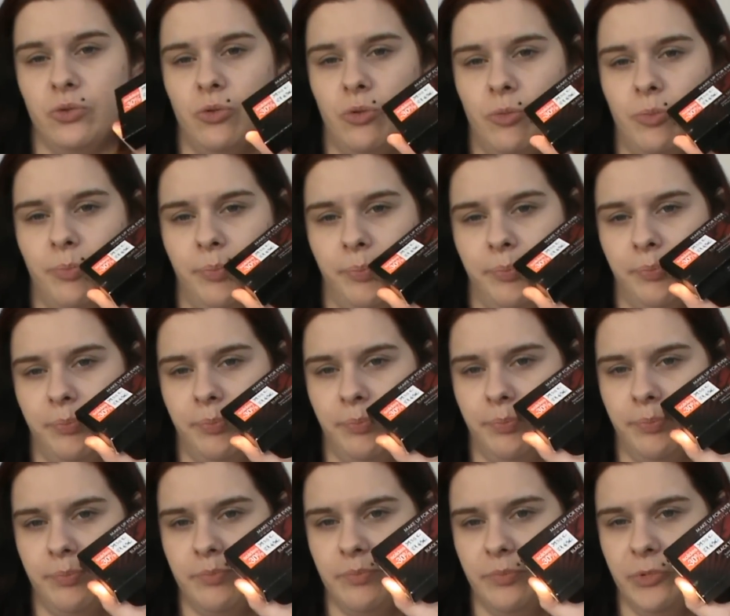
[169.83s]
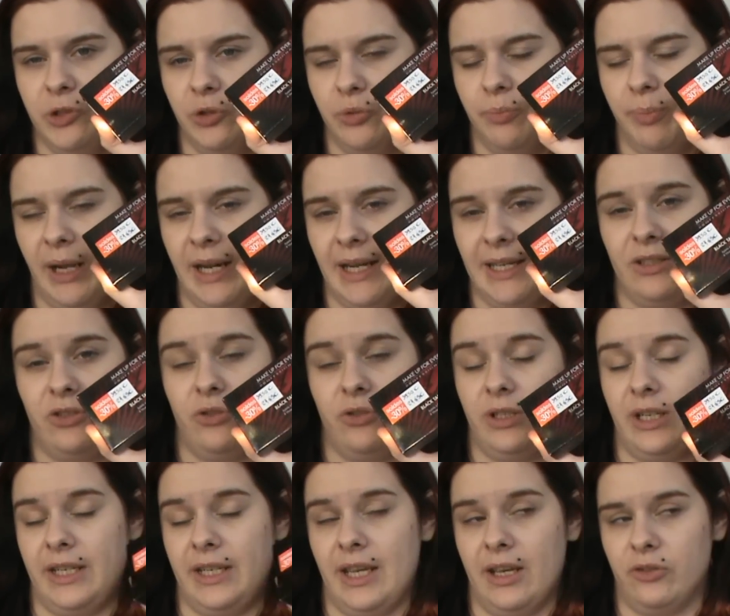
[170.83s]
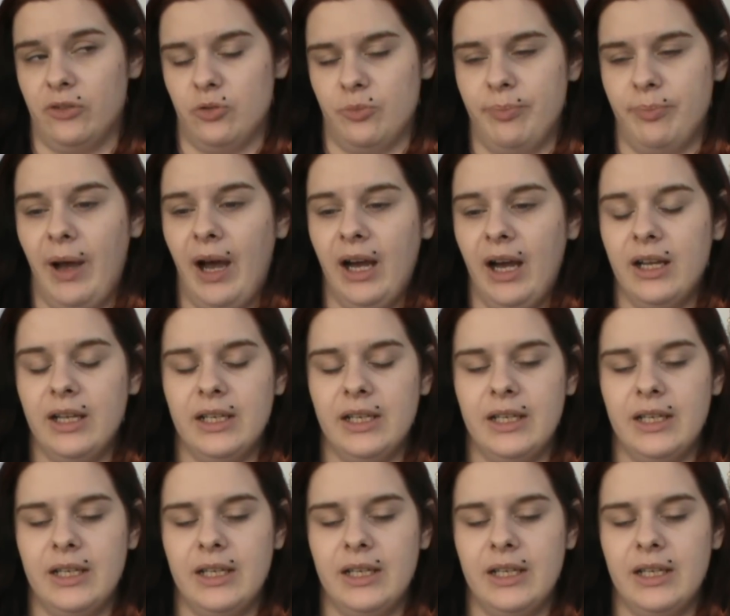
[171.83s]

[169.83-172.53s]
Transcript: de, palette, je ne les garde pas,